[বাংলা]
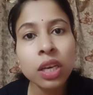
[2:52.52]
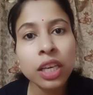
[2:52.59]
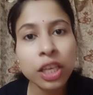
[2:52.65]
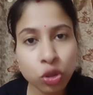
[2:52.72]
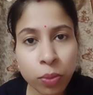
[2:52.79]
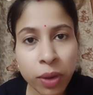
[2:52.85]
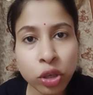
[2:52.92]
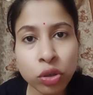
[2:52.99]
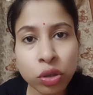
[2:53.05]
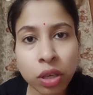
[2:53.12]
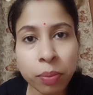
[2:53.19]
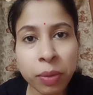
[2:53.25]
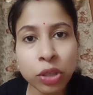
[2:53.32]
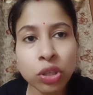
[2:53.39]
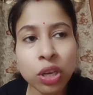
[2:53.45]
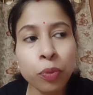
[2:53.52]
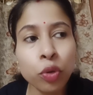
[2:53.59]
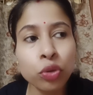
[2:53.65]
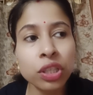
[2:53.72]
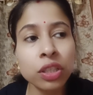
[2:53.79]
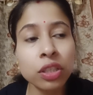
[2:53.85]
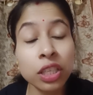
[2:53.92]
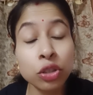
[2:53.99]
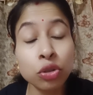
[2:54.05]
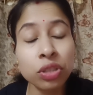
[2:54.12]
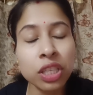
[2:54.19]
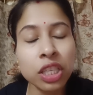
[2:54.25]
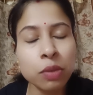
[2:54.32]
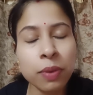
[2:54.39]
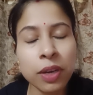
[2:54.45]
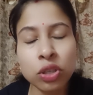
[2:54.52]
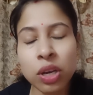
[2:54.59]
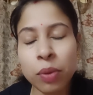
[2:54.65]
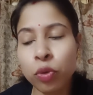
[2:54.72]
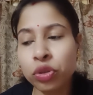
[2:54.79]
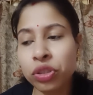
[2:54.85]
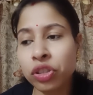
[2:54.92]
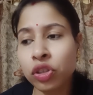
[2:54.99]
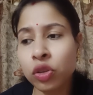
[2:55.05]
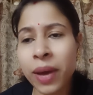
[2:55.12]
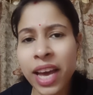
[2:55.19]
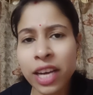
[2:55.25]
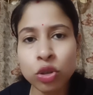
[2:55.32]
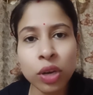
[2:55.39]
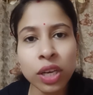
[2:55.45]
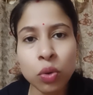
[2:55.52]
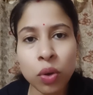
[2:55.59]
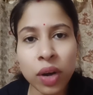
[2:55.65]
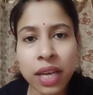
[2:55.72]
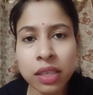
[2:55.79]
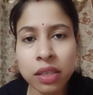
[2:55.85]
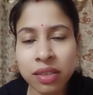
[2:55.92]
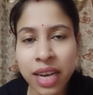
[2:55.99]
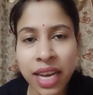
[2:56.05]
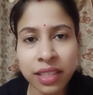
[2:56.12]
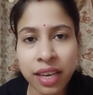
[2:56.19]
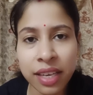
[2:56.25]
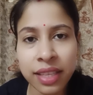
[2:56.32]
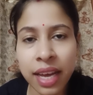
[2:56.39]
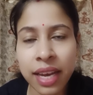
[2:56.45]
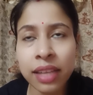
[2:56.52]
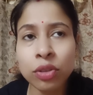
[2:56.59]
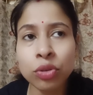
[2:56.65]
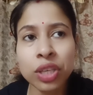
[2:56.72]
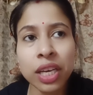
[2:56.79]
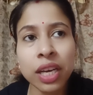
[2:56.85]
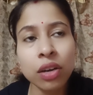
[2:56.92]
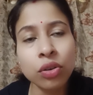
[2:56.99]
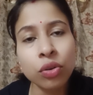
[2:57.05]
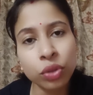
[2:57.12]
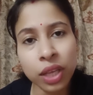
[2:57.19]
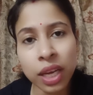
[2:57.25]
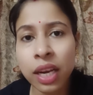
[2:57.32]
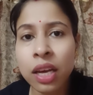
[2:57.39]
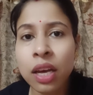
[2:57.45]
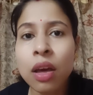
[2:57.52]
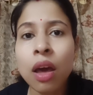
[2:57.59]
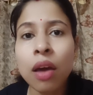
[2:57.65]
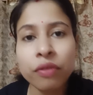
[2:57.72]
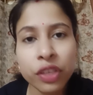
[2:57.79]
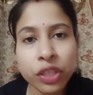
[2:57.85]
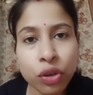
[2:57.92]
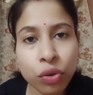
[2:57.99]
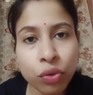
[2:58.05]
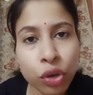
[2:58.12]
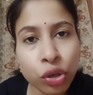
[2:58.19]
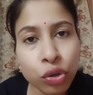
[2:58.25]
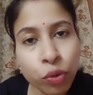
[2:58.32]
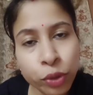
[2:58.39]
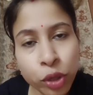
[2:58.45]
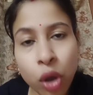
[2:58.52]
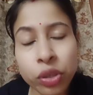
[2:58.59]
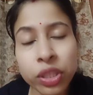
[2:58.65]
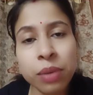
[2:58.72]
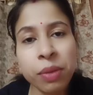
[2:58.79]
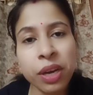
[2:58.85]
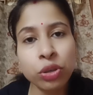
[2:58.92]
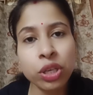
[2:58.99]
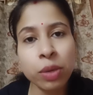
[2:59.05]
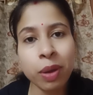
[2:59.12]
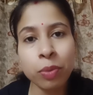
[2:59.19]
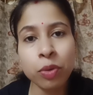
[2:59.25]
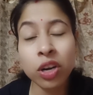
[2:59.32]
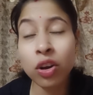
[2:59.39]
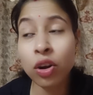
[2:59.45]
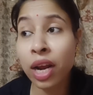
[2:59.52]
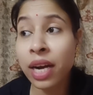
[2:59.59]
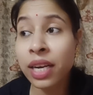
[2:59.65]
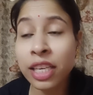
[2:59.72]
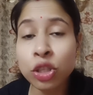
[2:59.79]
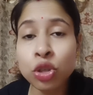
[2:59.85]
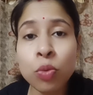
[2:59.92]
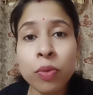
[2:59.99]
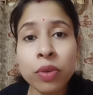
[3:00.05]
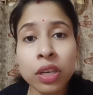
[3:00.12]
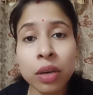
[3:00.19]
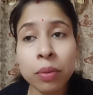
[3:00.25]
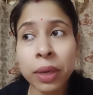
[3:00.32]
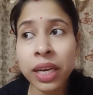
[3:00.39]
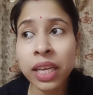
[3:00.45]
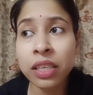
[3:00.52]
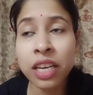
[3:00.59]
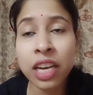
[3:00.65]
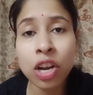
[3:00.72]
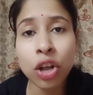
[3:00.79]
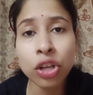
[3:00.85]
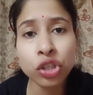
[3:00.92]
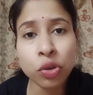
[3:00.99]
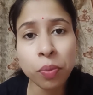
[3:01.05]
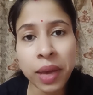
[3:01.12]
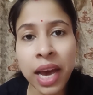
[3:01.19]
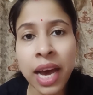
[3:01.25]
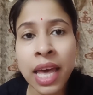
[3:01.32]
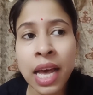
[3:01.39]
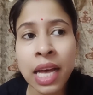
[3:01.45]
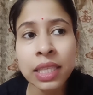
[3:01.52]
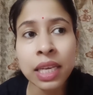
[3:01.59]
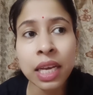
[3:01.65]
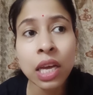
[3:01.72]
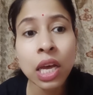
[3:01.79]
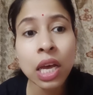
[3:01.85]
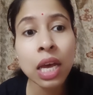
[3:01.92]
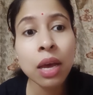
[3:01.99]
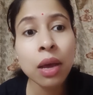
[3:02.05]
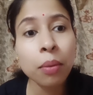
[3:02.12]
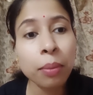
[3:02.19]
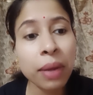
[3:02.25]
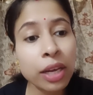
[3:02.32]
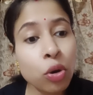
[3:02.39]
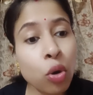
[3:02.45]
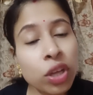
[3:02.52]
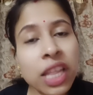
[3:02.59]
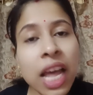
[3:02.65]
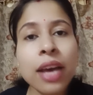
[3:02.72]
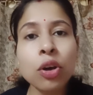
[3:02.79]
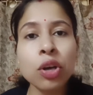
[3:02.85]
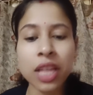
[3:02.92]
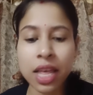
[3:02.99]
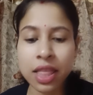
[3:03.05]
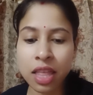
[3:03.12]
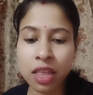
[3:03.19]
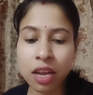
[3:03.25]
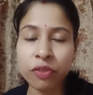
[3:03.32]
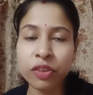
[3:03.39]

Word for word: কিছু মানুষ মানুষকে পৌঁছে কিছু জিনিস মানুষকে পৌঁছে দিতে হবে অ্যাকচুয়ালি ওরা স্ট্রাইক ট্রাইক দেয় না তো সেই কারণে ওদের ভিডিওগুলো খুব সহজেই মানুষে ব্যবহার করে আর কিছু মানে নির্লজ্জ বেহায়া আছে মানে কথায় কথায় তাদের